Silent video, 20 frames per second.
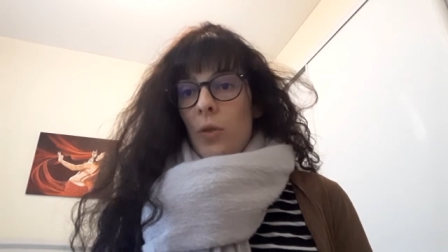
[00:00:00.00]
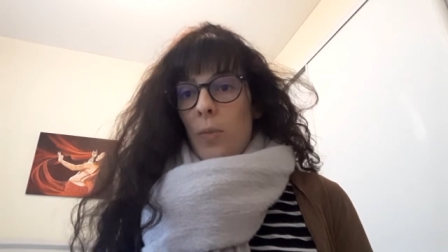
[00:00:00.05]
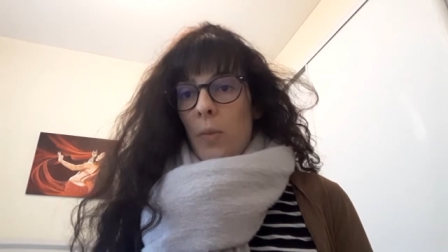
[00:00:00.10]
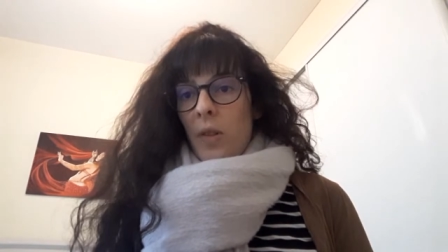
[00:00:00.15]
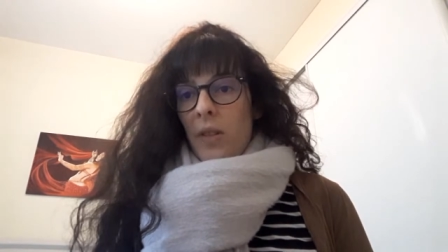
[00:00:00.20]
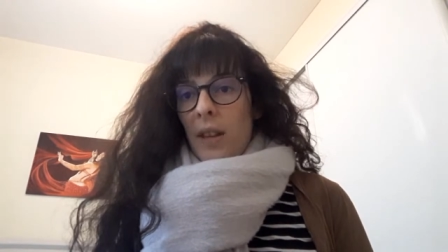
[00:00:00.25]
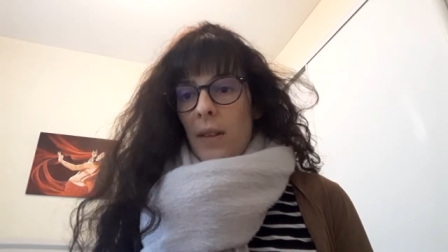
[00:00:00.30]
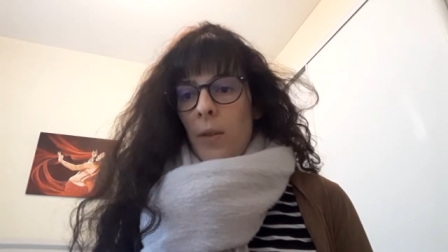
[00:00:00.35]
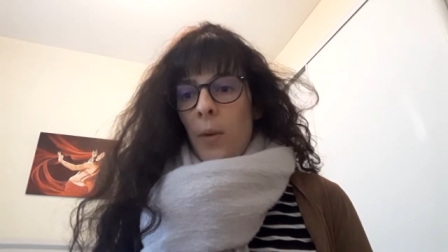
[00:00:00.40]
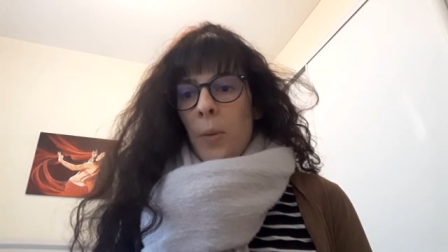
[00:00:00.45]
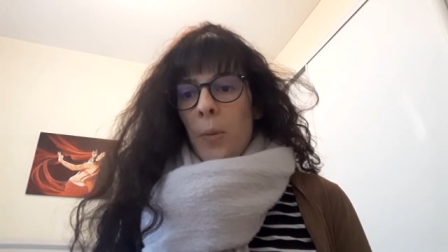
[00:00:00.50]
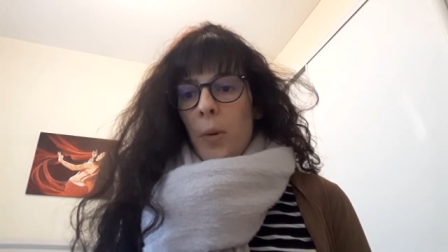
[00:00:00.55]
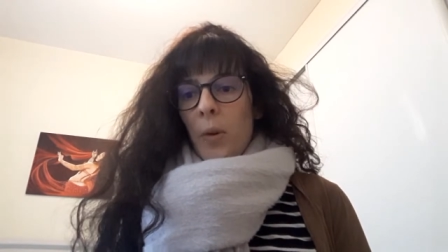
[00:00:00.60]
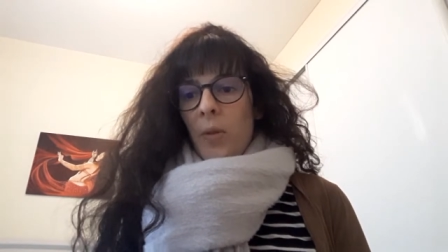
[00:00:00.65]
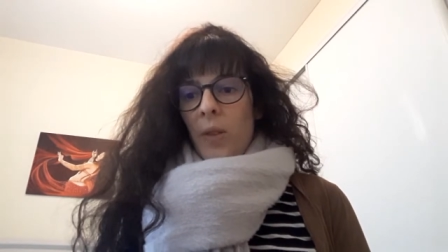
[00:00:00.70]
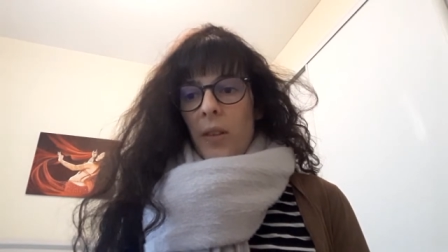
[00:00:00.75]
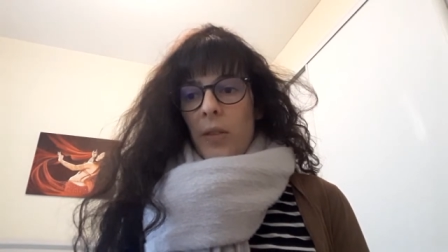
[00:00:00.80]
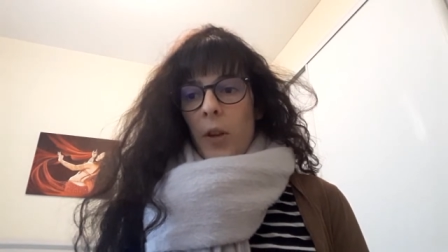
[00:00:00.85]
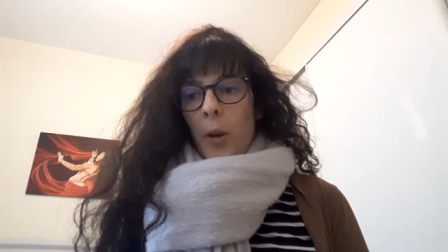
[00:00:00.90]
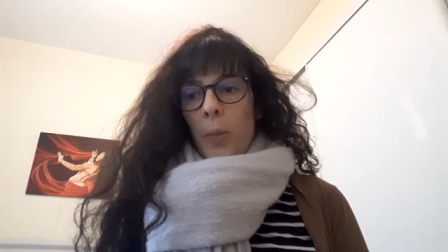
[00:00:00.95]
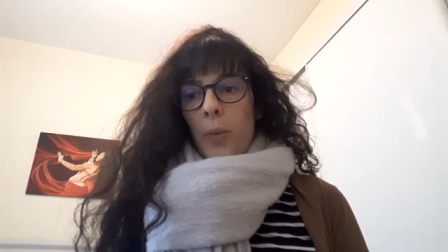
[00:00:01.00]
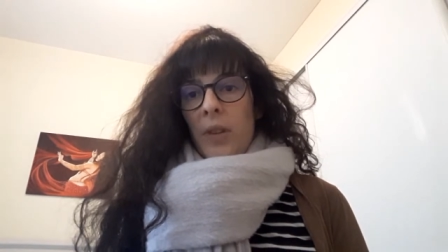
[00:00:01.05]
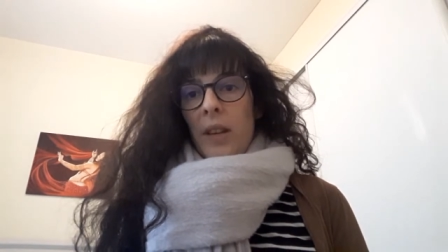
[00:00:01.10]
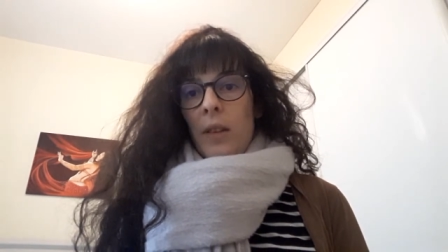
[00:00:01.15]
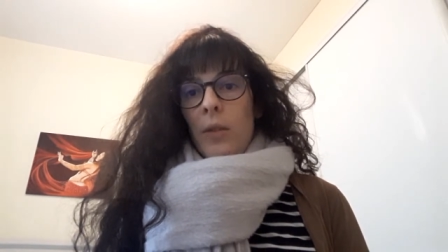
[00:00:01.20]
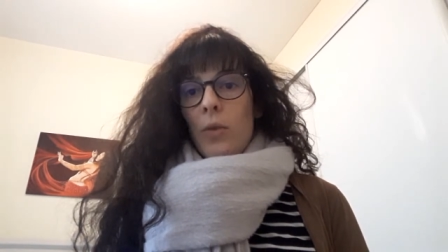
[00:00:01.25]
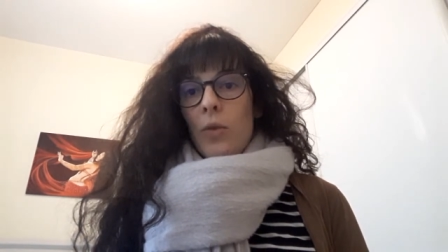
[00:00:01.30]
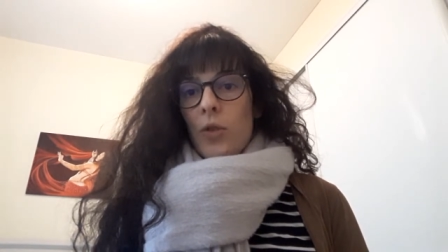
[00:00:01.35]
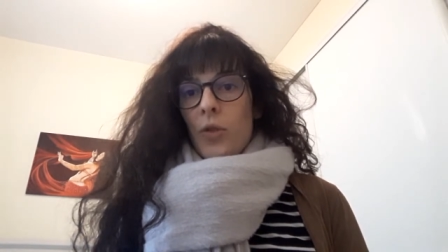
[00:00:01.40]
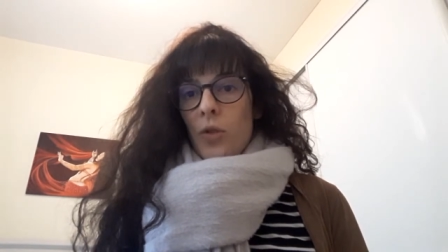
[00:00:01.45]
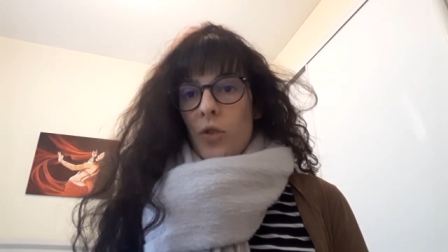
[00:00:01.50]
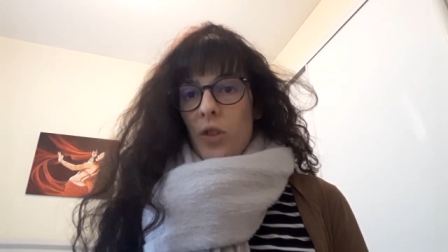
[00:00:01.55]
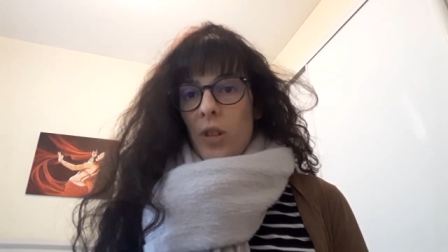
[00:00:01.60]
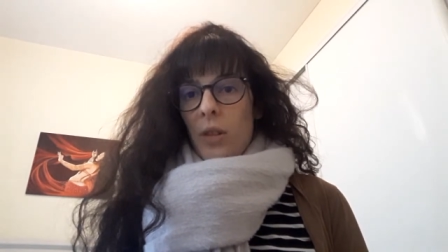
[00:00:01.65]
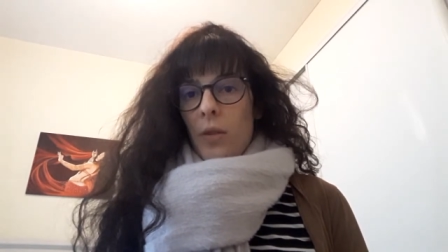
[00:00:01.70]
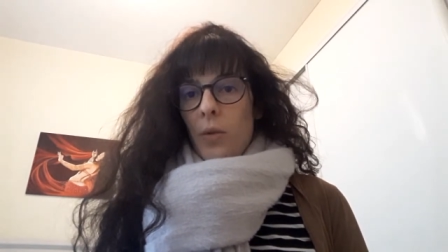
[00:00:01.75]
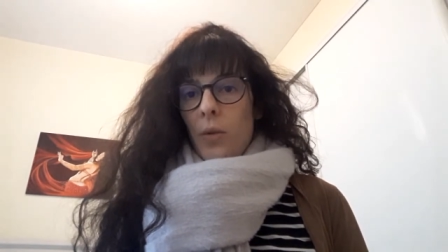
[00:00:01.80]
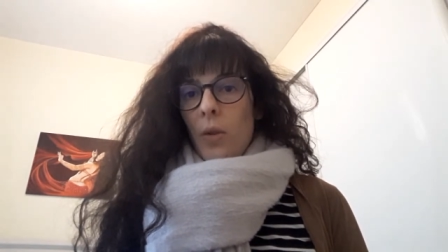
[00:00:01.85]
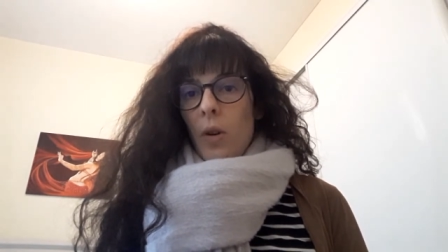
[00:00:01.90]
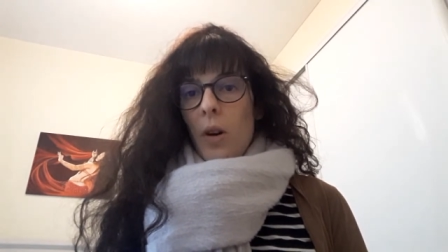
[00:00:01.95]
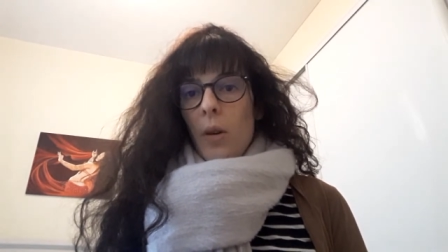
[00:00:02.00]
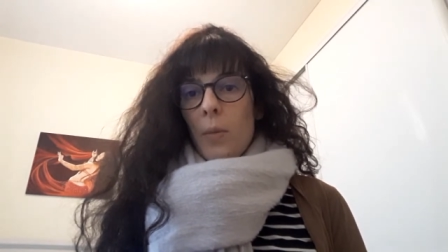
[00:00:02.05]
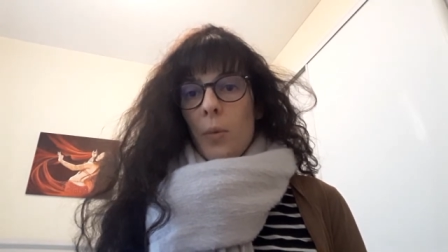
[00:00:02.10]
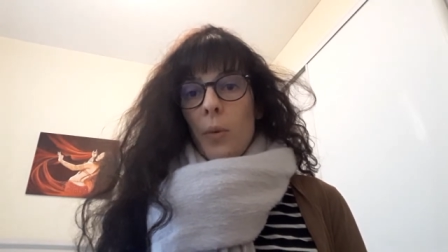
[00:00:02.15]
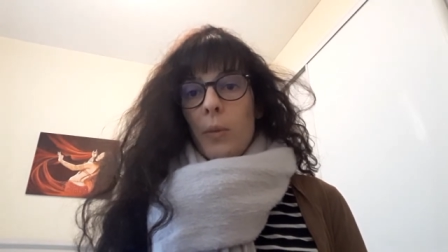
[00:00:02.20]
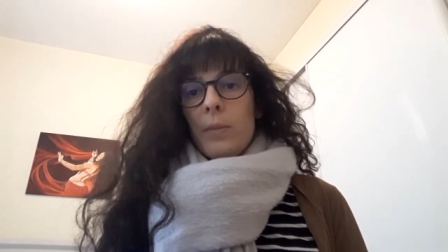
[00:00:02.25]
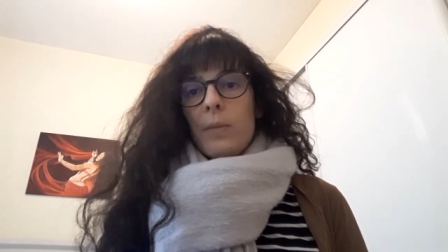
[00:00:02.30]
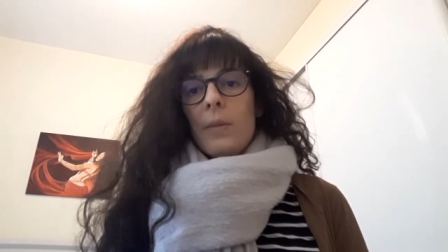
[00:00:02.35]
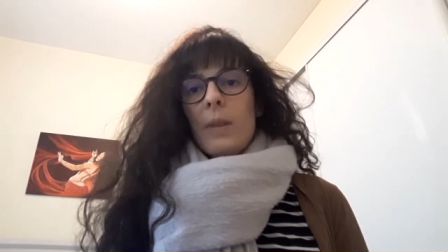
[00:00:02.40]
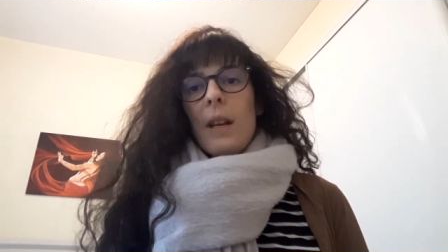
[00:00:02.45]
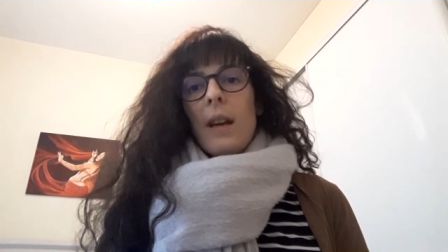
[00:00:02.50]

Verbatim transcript: demander à votre professeur peut-être de changer de cours, bon,